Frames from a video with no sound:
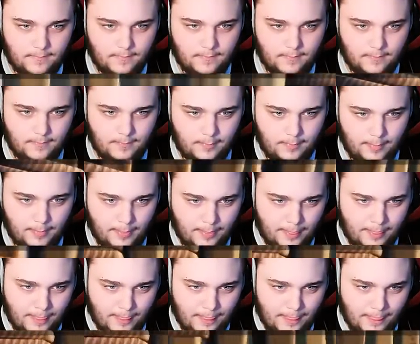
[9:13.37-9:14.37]
Bist du bei
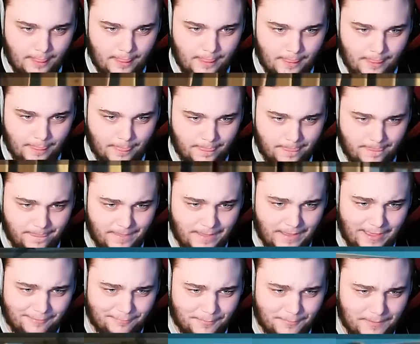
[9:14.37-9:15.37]
äh, Kalle oder was? Ja,
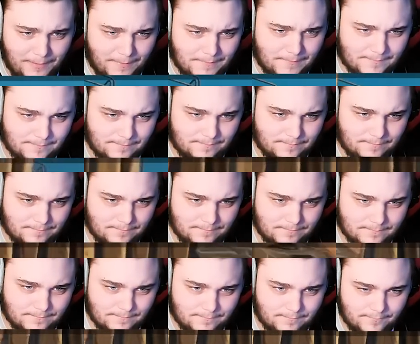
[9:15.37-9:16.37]
er bei mir.
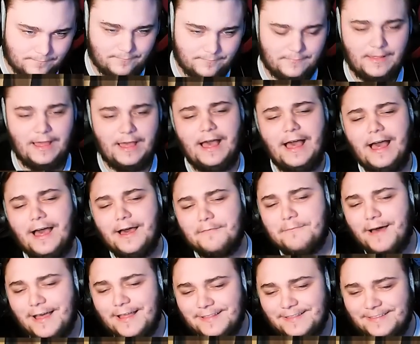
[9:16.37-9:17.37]
Ah,
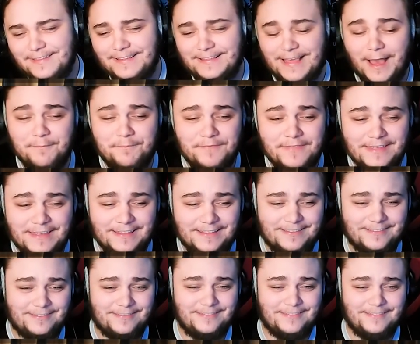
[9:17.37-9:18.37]
Mann, ich hab
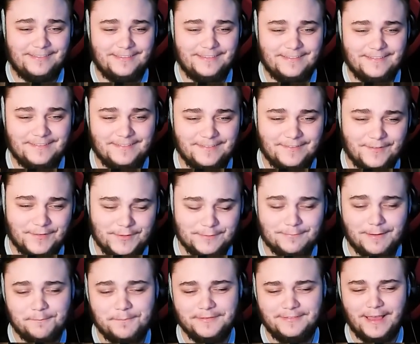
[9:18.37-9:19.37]
nichts. Warte
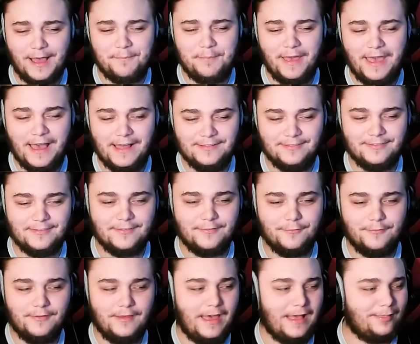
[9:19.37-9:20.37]
mal bitte hab Herz.
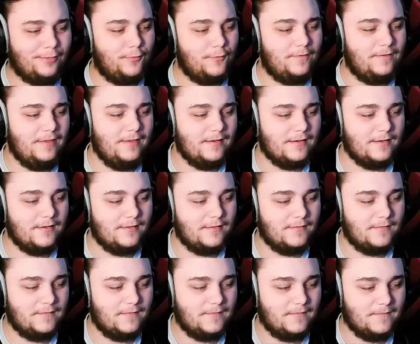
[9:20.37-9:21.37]
Herz für Tiere.
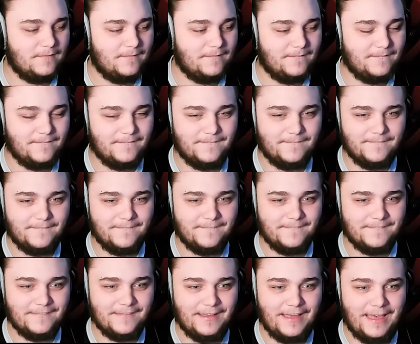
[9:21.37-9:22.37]
Ich hab gar kein Herz.